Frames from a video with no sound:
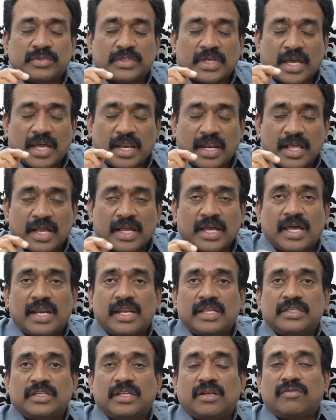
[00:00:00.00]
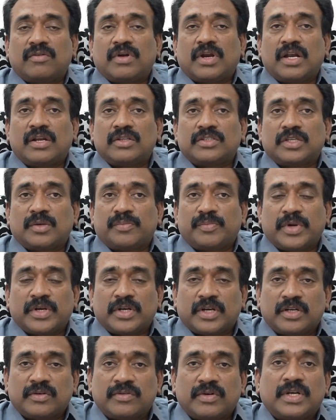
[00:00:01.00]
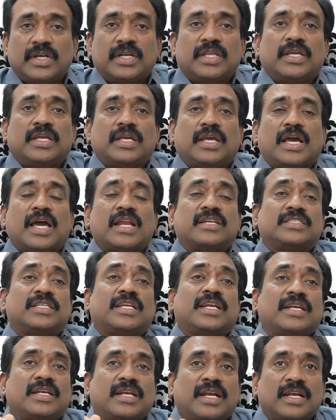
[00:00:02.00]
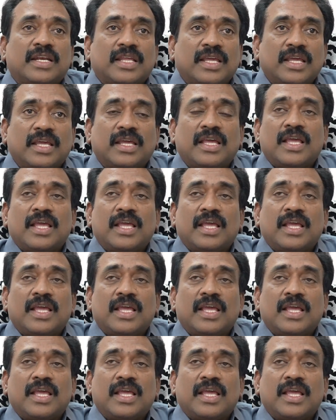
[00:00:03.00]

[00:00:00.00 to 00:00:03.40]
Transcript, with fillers: చాలా కాలేజీలు వాళ్ళు చెప్పేటటువంటి ఆన్సర్ ఏంటంటే